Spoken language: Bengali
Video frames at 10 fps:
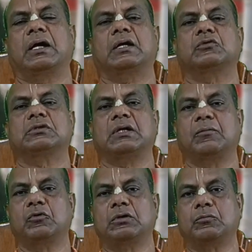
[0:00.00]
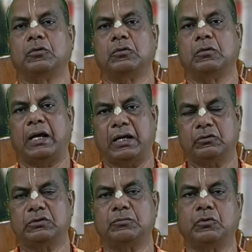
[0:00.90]
একাদশী আমলকি
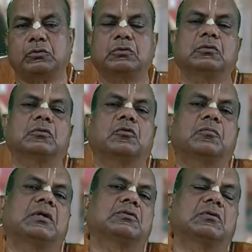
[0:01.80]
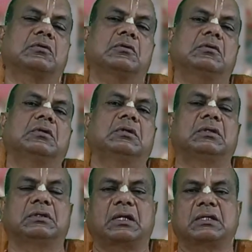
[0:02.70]
একাদশী ব্রত করবার জন্য
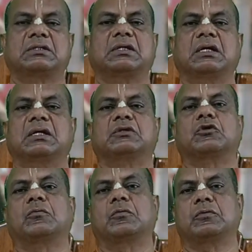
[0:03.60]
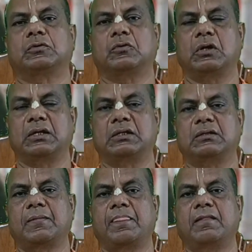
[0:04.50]
তারা সেখানে সমবেত হলেন
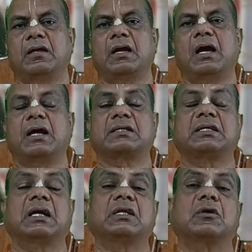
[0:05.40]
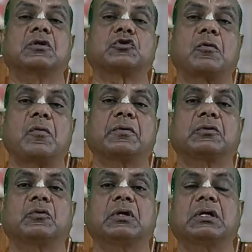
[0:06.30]
আর সেখানে যখন সমবেত
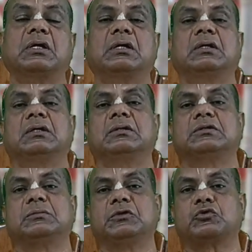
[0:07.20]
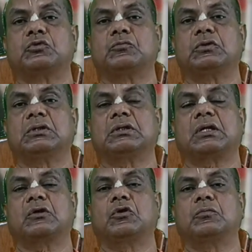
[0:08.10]
হয়ে সে বিষ্ণু মন্দিরে
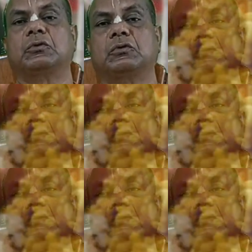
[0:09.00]
তারা নৈবেদ্য